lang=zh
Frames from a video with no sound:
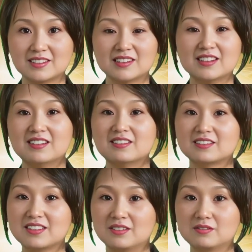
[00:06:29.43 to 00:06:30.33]
新
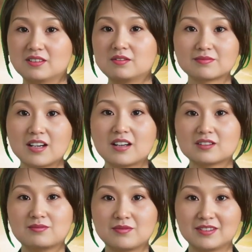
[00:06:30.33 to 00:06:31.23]
闻播报六，
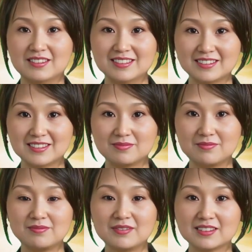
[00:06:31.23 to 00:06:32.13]
据
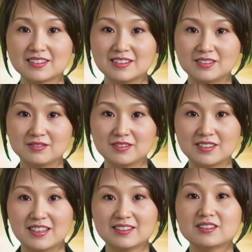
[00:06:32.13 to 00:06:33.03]
彭博社报道，
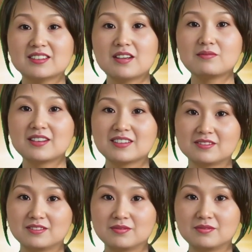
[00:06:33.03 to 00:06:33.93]
美国众议
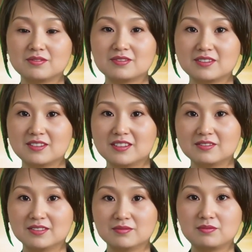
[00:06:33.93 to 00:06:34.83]
院军事委员
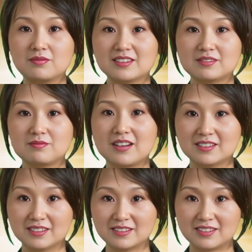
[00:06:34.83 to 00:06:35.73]
会战略武
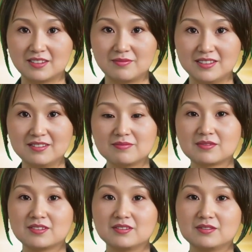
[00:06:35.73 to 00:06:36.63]
力小组委员
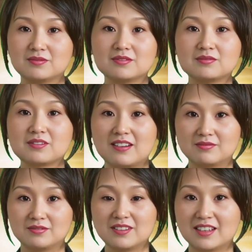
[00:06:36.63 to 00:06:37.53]
会于三月
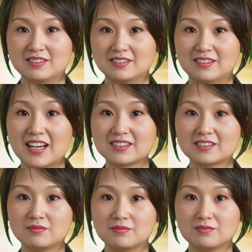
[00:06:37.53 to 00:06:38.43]
十二号举
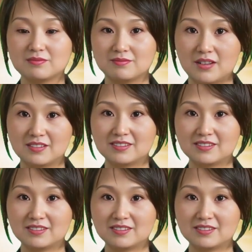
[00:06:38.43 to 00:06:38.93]
行听证会。